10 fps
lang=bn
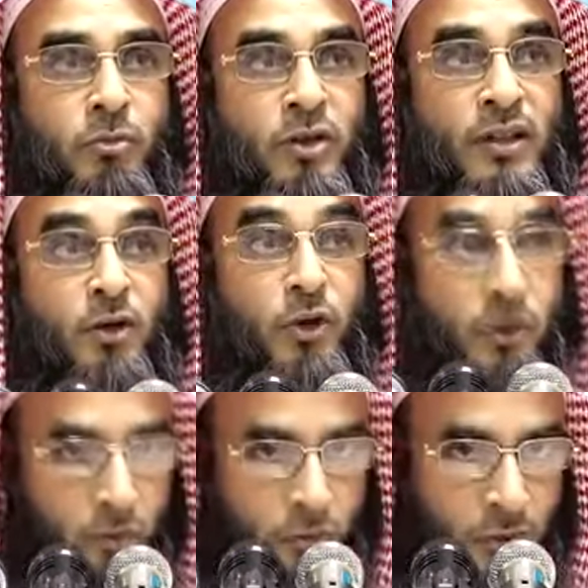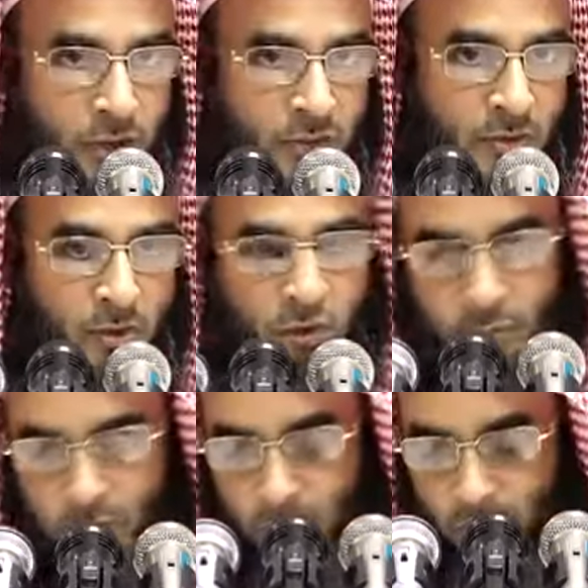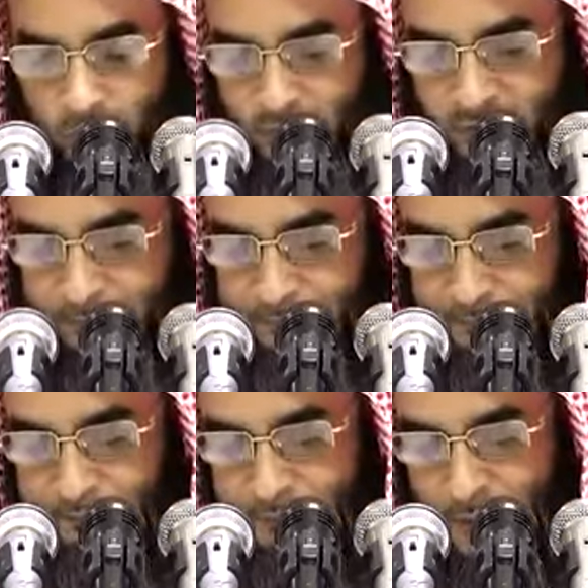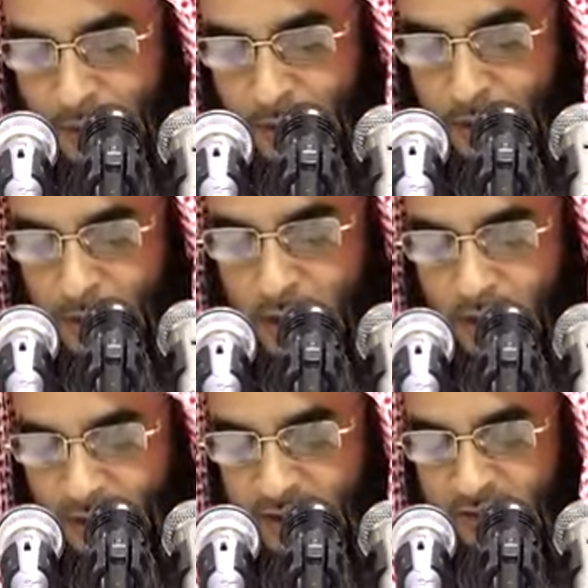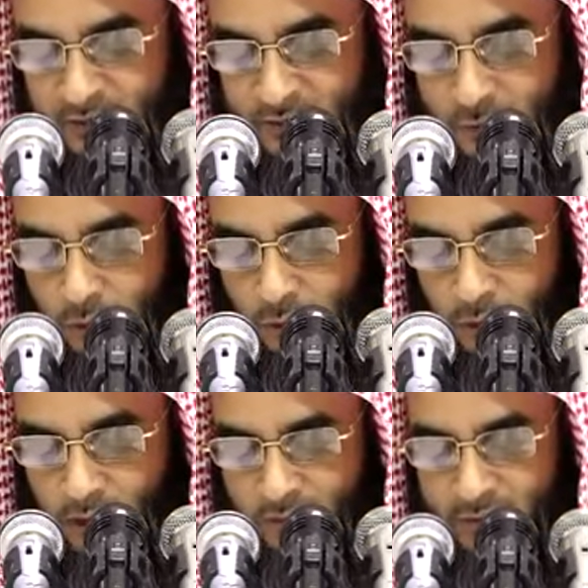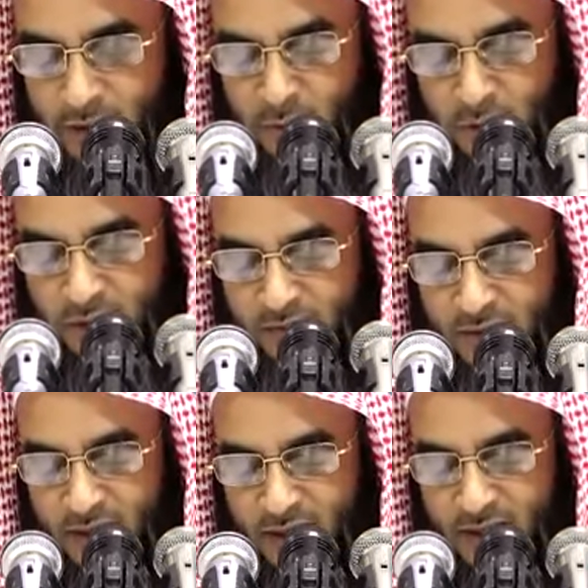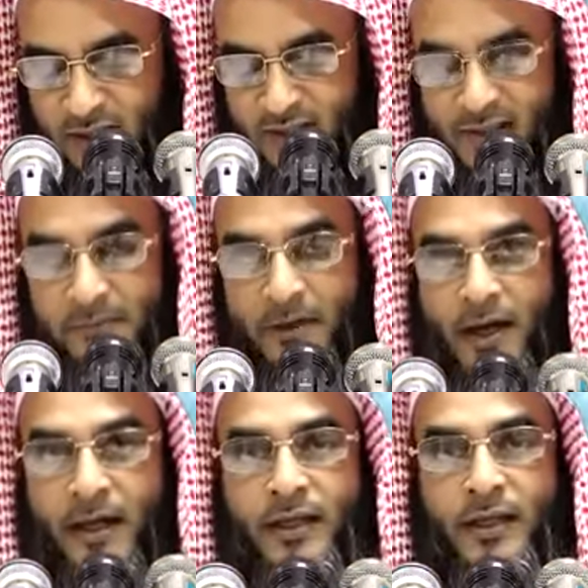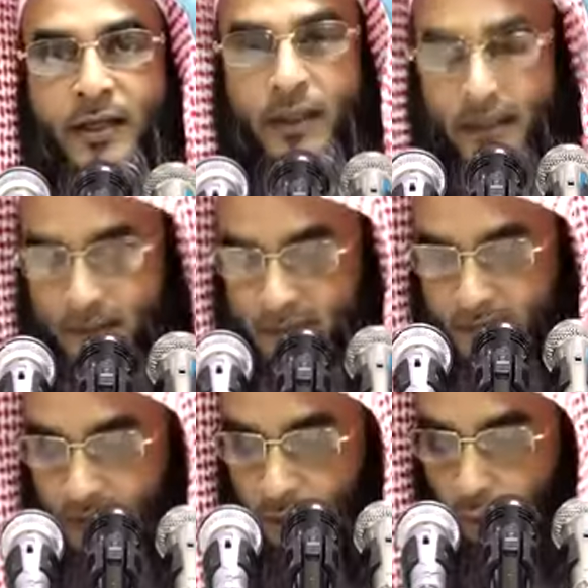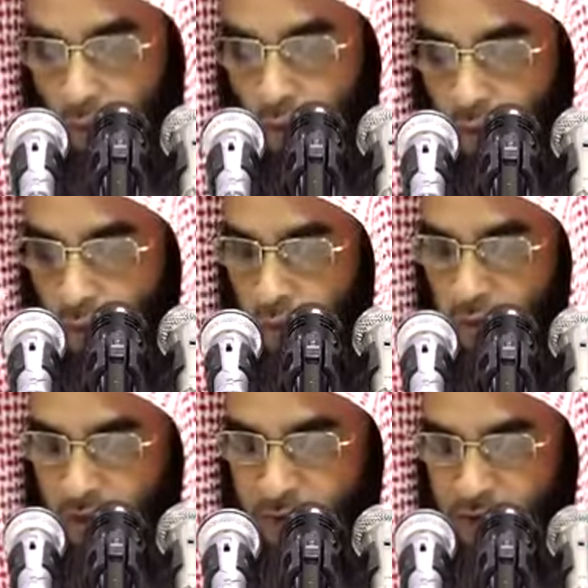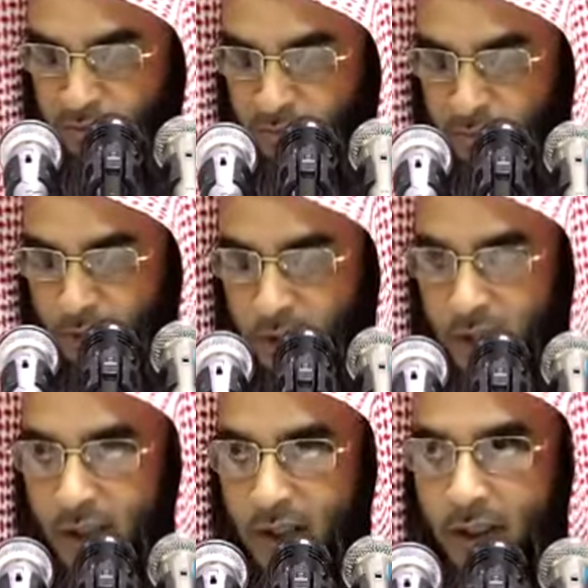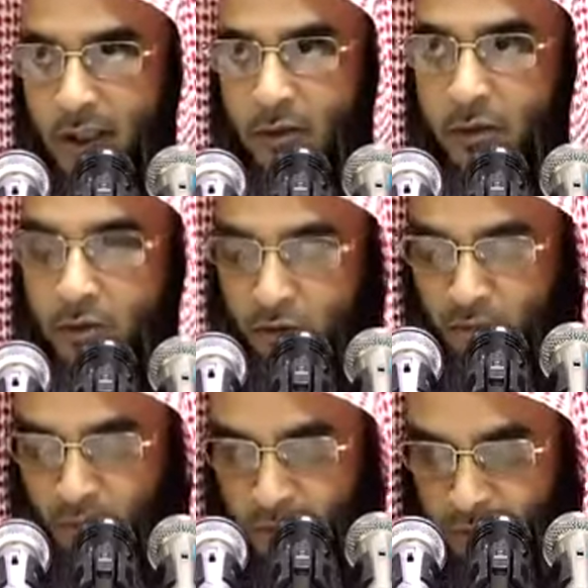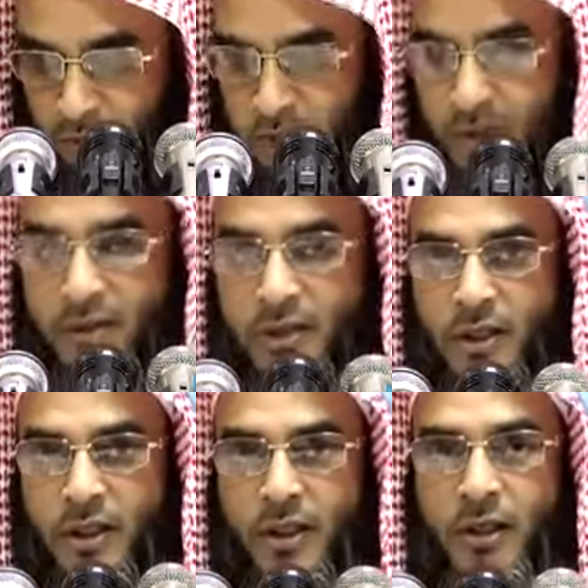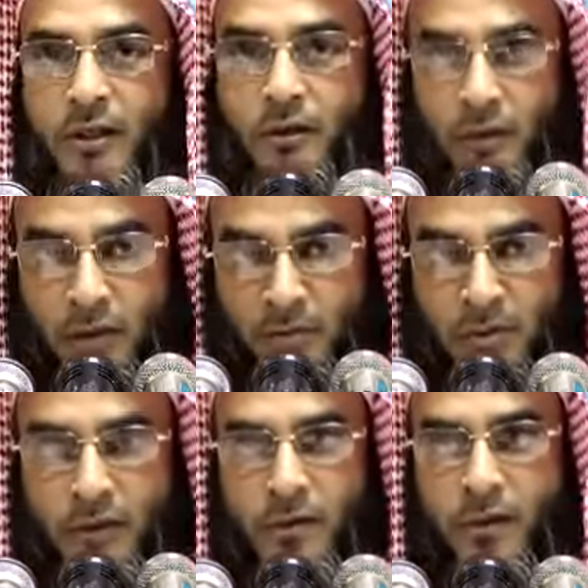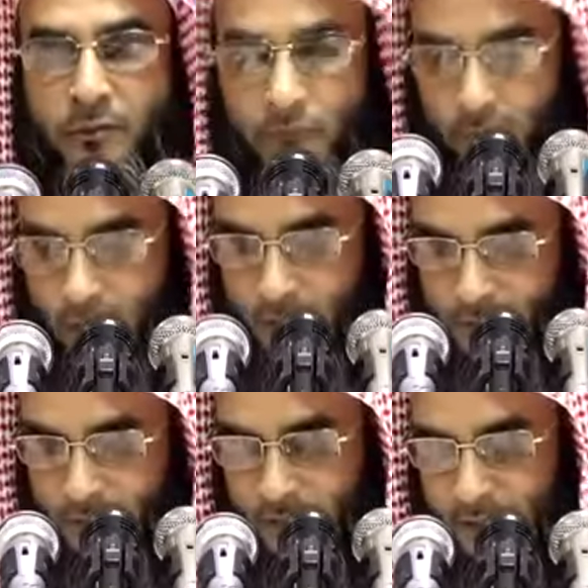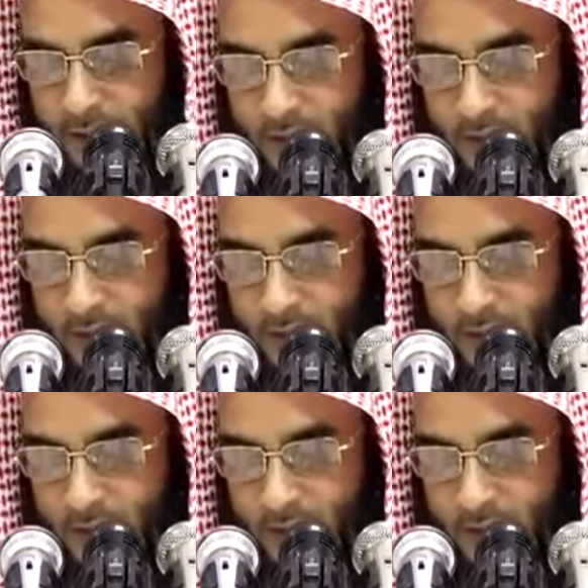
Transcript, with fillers: মতানৈক্য রয়েছে বা মতবিরোধ রয়েছে আলিফ ক ফাল মুতাফাক আলিয়াসাব আহ যেই ওসুলগুলি সম্পর্কে ঐক্যমত রয়েছে অলামাদের ফোকাহাদের